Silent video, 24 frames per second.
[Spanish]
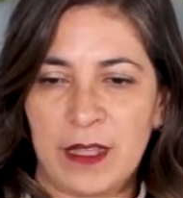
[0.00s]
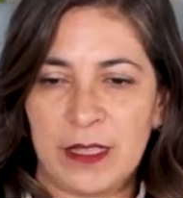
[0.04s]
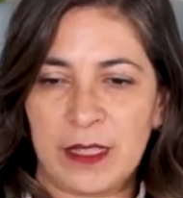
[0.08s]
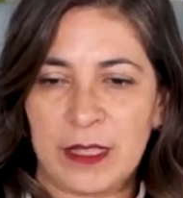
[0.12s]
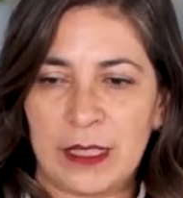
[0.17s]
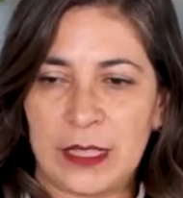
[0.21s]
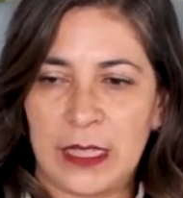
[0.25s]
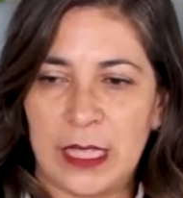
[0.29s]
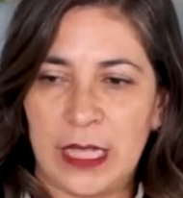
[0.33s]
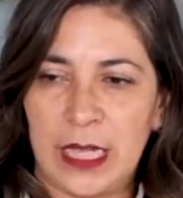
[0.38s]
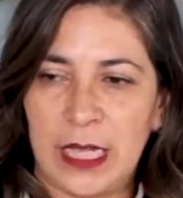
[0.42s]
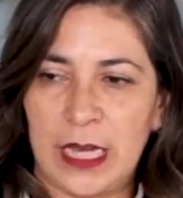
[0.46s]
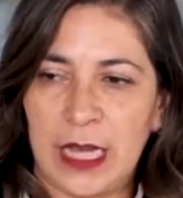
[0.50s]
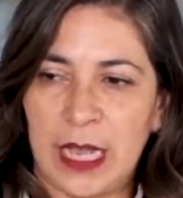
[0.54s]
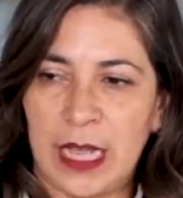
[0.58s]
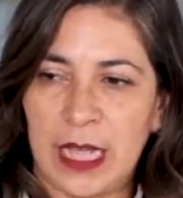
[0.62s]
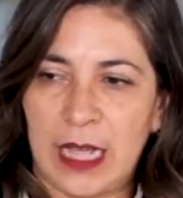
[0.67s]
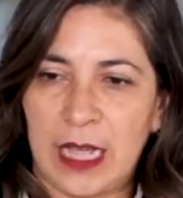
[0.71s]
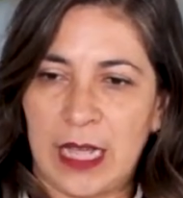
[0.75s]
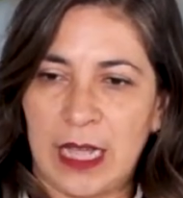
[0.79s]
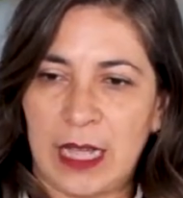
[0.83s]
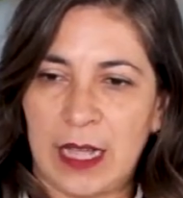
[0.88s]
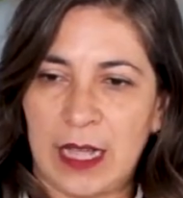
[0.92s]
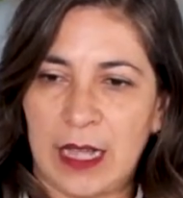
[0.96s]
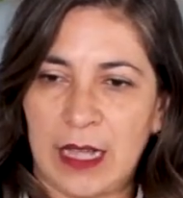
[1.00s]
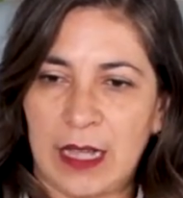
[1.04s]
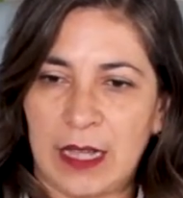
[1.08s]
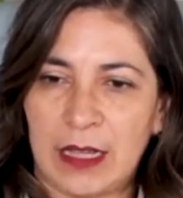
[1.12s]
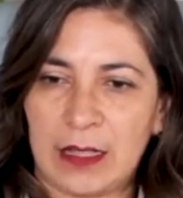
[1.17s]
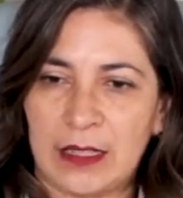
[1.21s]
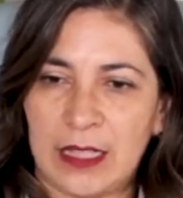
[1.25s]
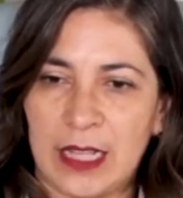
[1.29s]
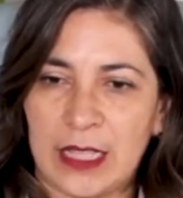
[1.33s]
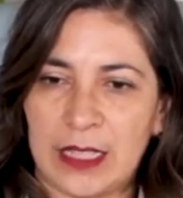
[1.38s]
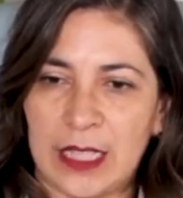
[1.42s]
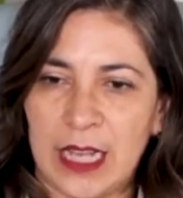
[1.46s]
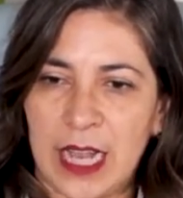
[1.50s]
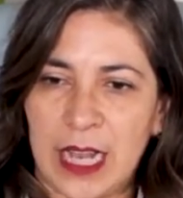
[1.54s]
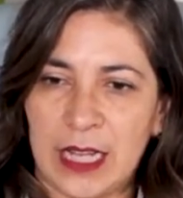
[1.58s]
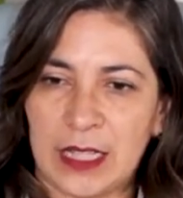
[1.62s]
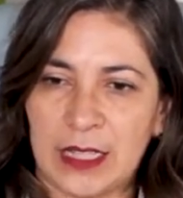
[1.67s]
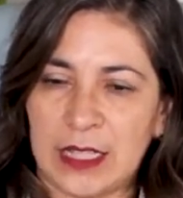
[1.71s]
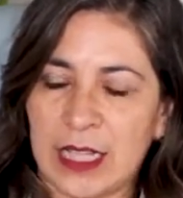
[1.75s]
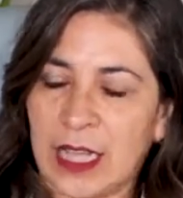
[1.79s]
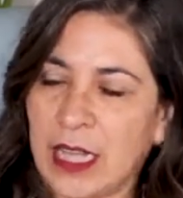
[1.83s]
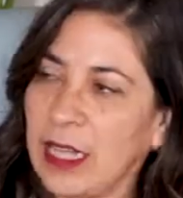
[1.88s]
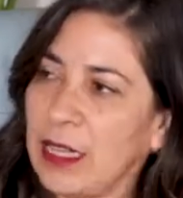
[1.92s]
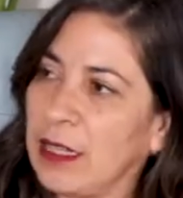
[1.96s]
sí, la
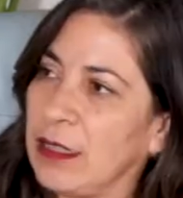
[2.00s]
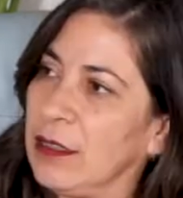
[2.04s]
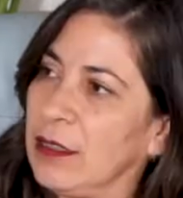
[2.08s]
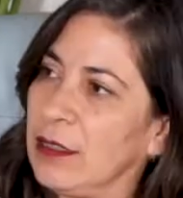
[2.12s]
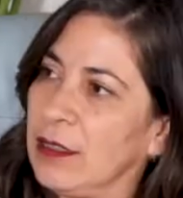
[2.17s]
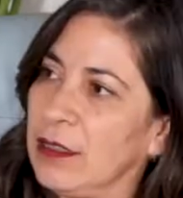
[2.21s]
deslealtad.